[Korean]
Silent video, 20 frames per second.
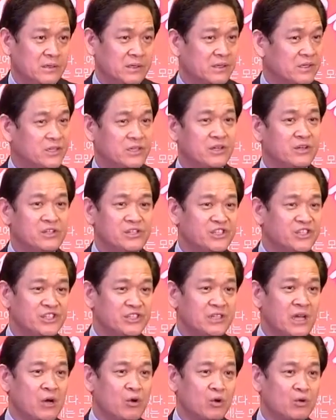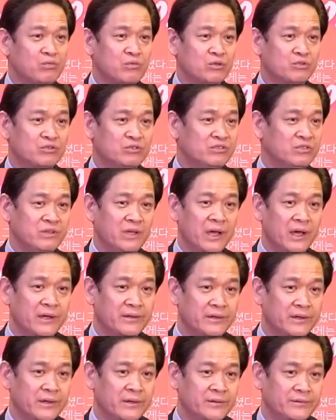그걸 신앙으로 볼 수 있는 게
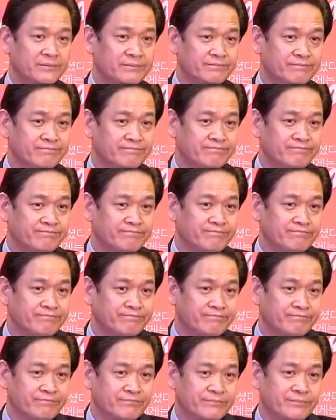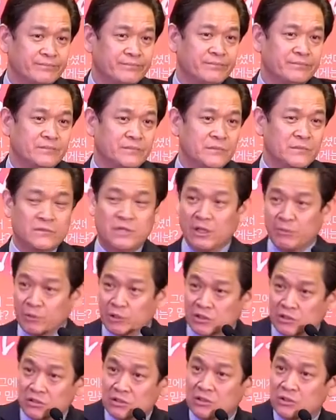아니에요.
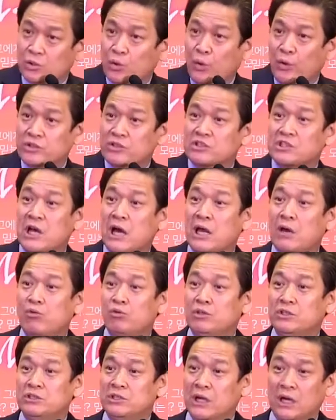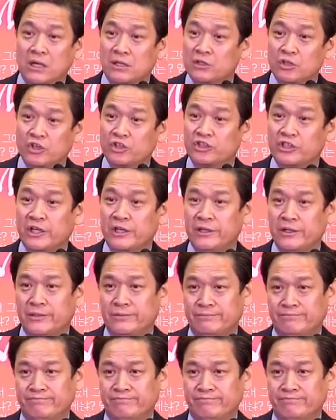그러면서 그들은 교회에서 잘하고 있느냐? 그렇지 않아요.